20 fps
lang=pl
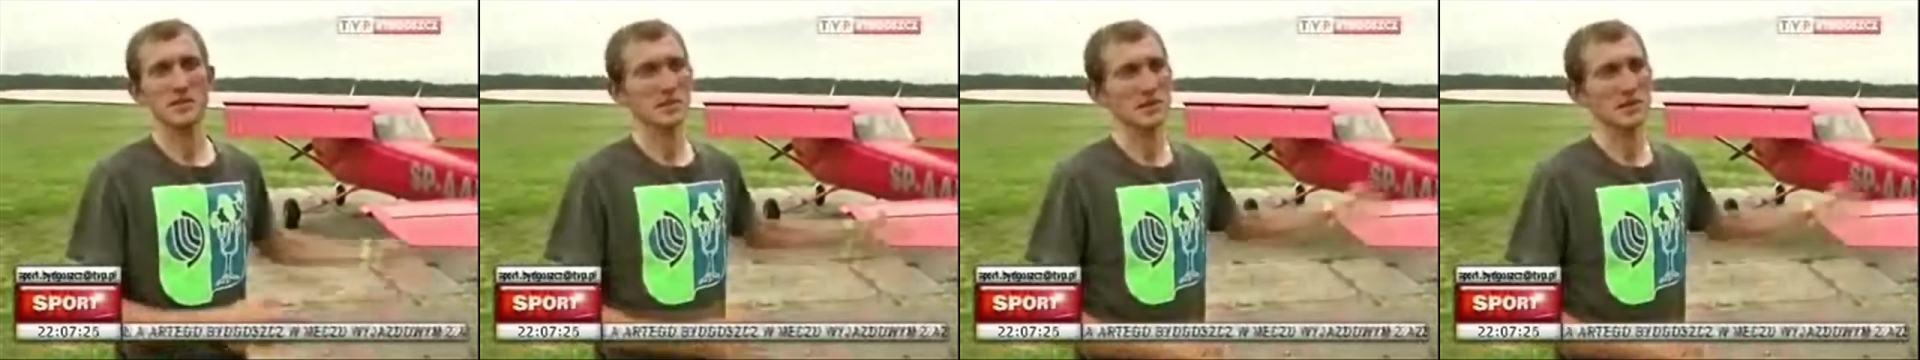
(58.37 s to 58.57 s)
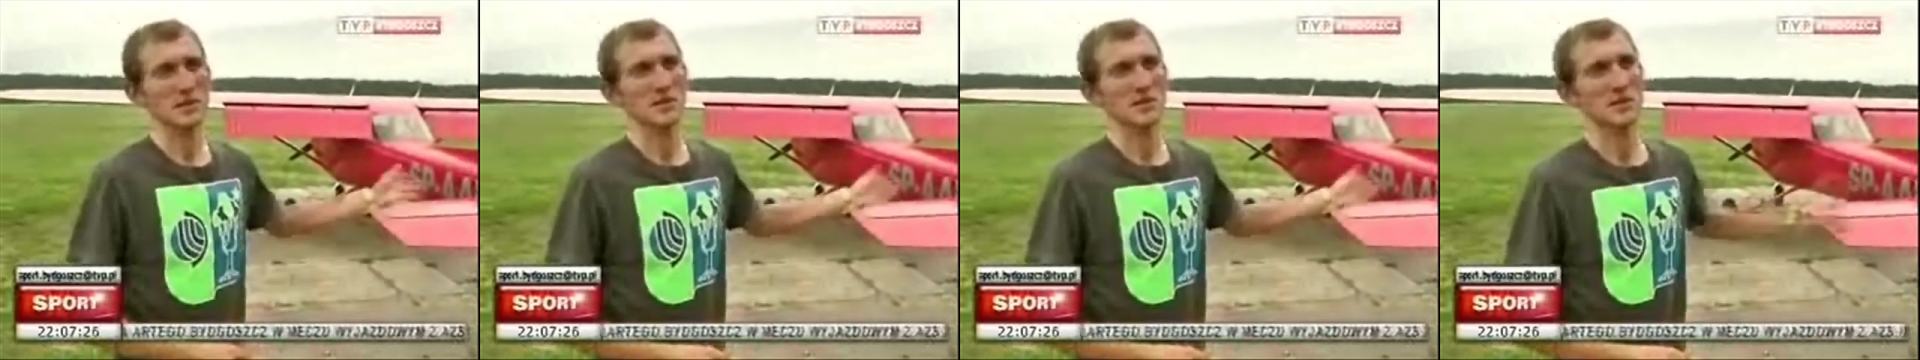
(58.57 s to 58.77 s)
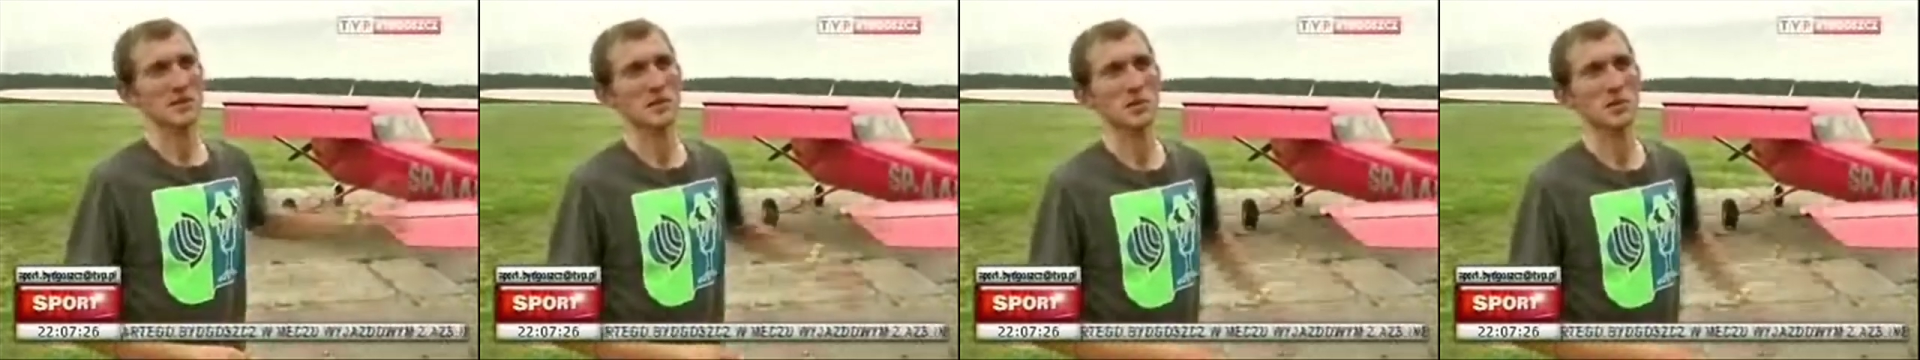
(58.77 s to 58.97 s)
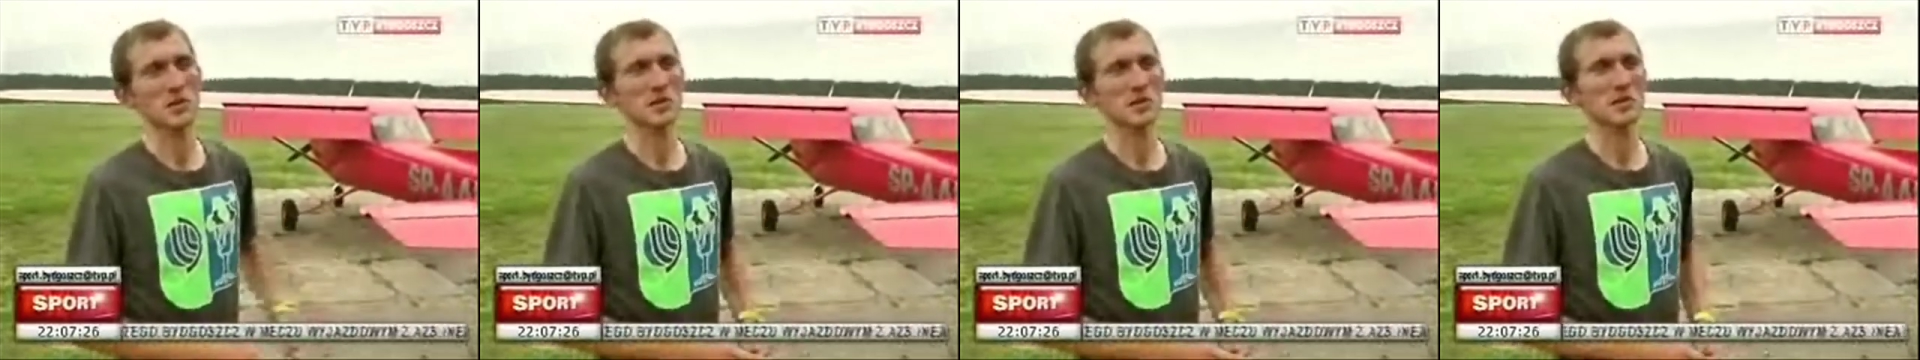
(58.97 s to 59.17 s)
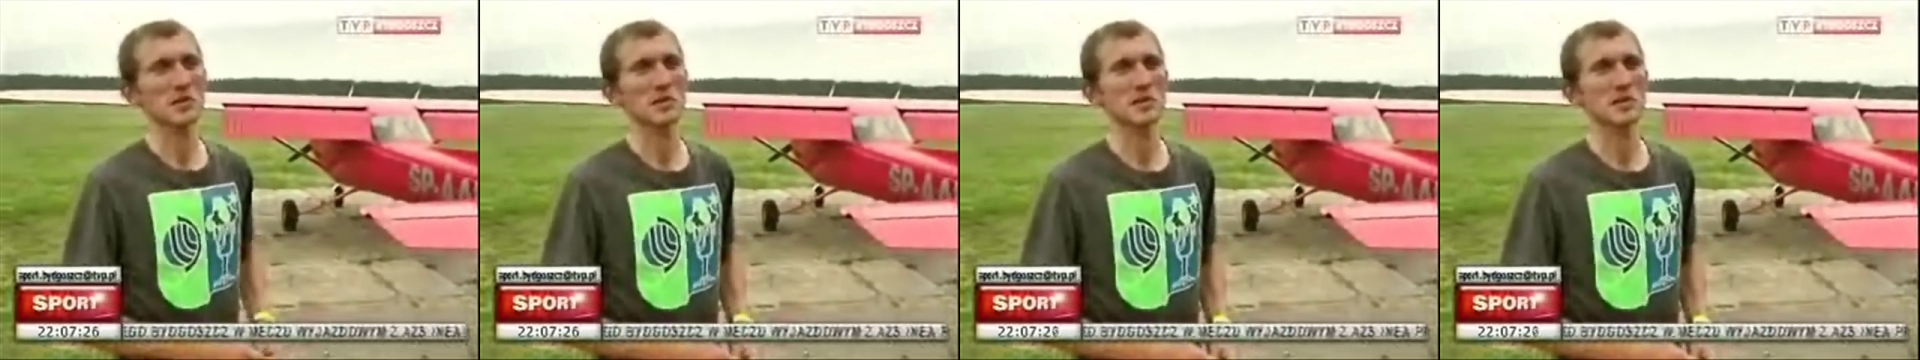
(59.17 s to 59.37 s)
tak samo w
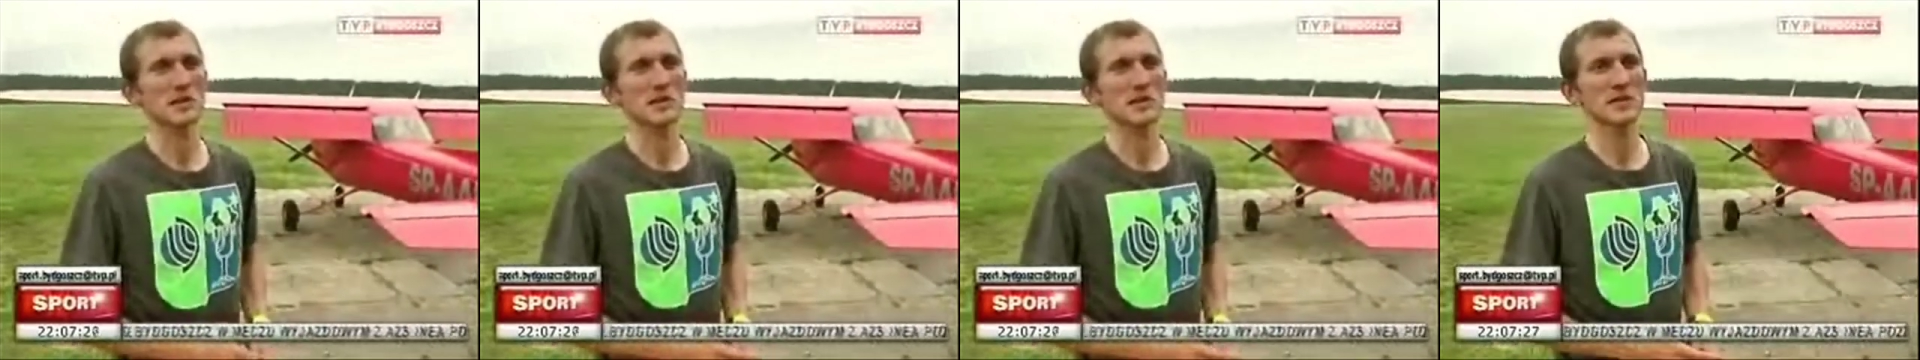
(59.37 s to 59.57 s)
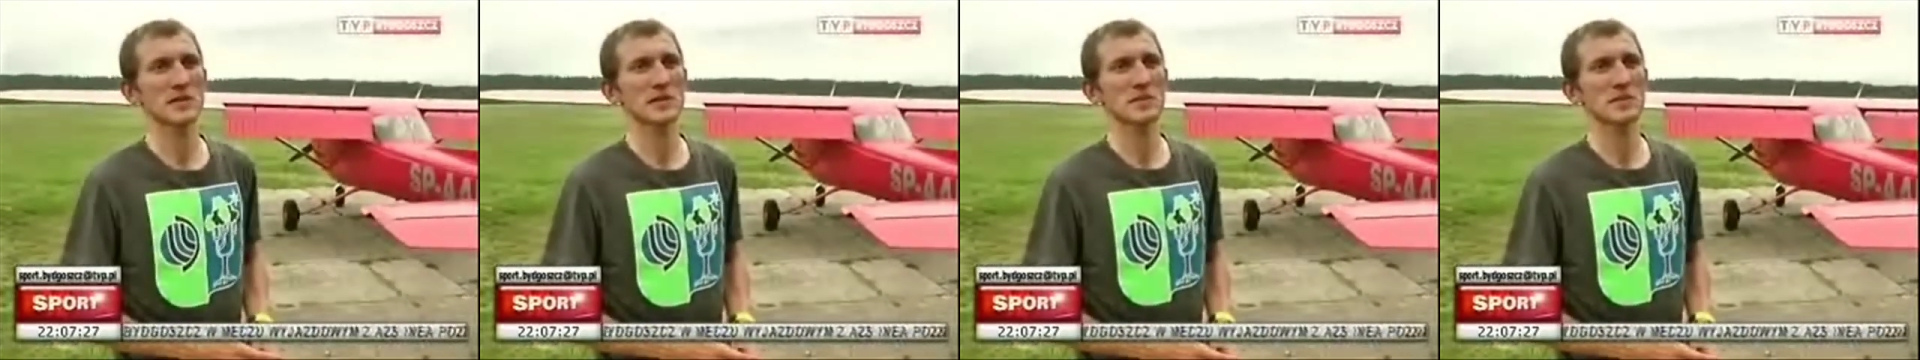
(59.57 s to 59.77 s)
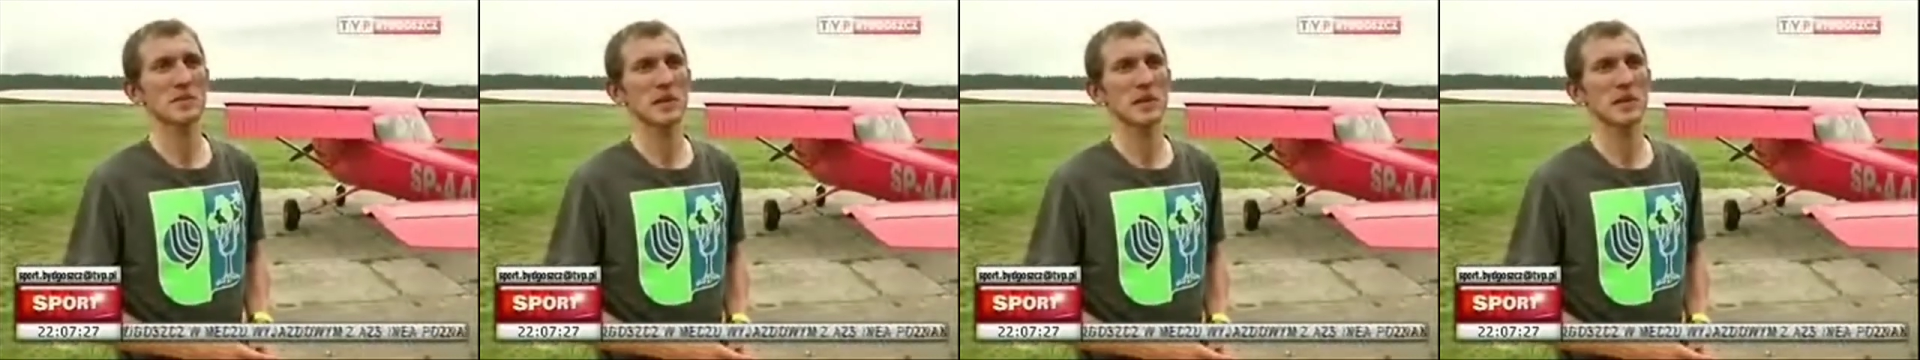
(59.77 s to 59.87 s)
samolocie, może nawet tym